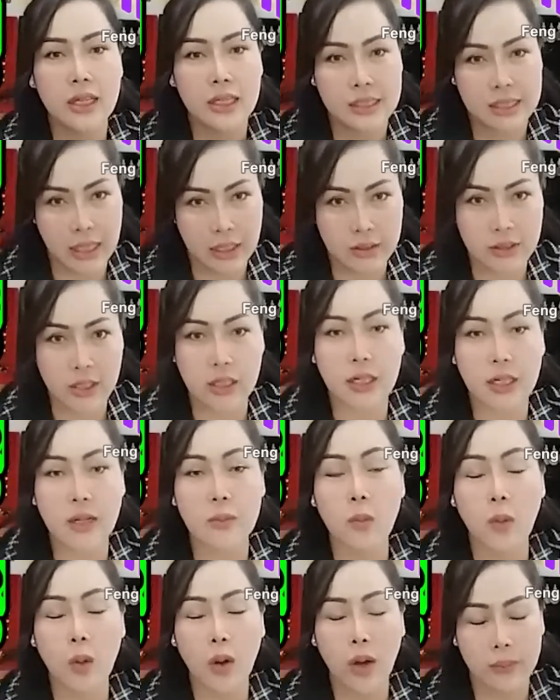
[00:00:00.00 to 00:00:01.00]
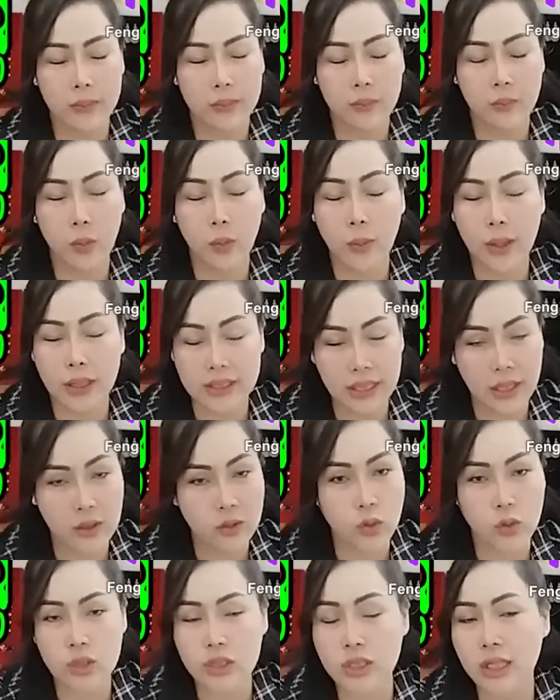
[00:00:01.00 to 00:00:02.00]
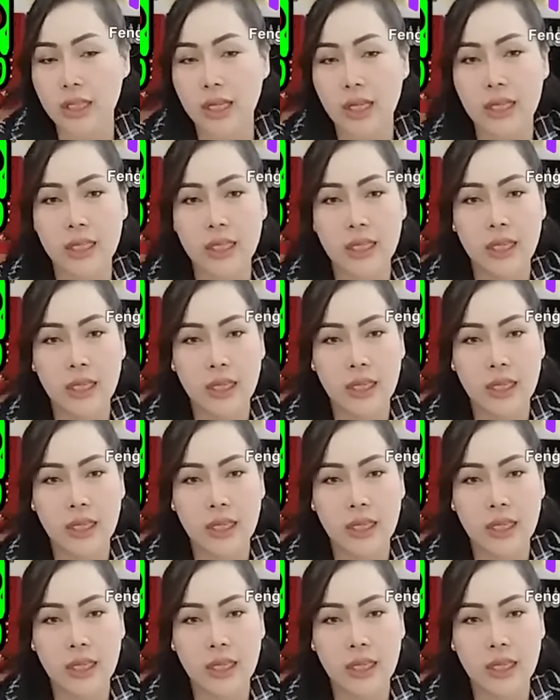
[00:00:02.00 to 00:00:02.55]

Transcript: trao từ rừng mòm phụ bà trao tuân tri